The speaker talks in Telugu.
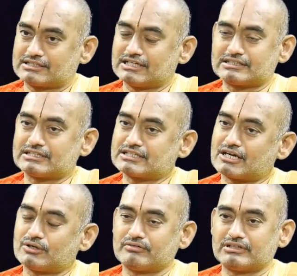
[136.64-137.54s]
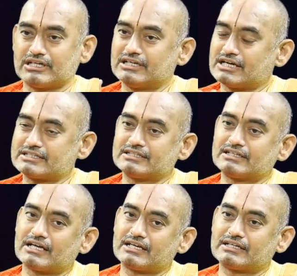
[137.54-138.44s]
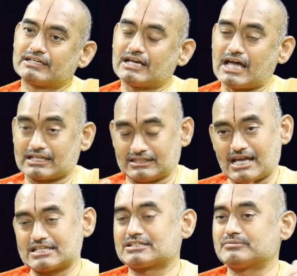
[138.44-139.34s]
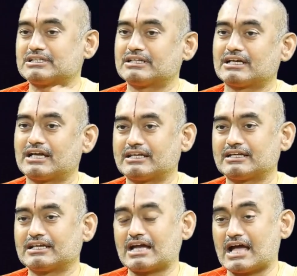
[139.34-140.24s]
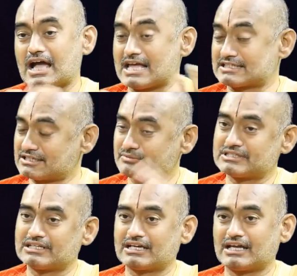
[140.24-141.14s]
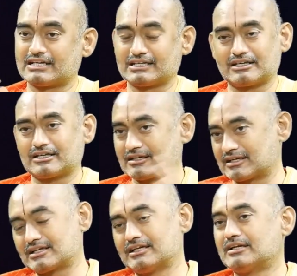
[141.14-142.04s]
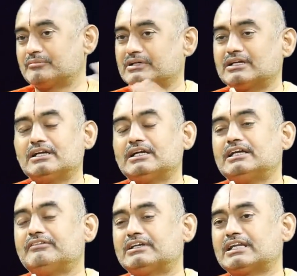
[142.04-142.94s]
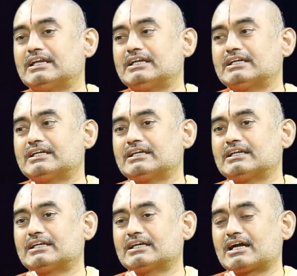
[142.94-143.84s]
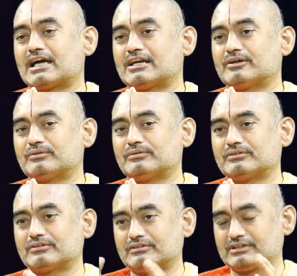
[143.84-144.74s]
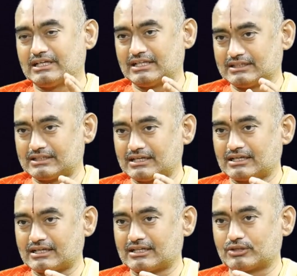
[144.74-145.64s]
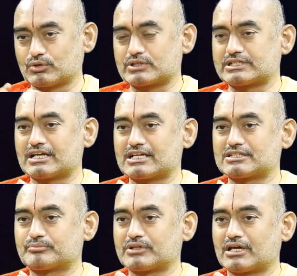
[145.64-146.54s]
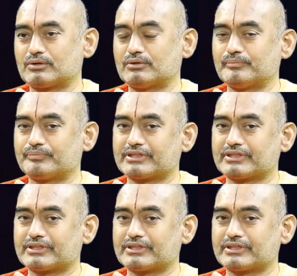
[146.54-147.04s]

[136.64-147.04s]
శని సంచారంలో ఉన్న ఏలినాటి శని కానీ అర్ధాష్టమ శని కానీ అష్టమ శని కానీ వీటన్నిటికీ ఏంటంటే కారణం ఏదైతే దోషంగా చెప్తారో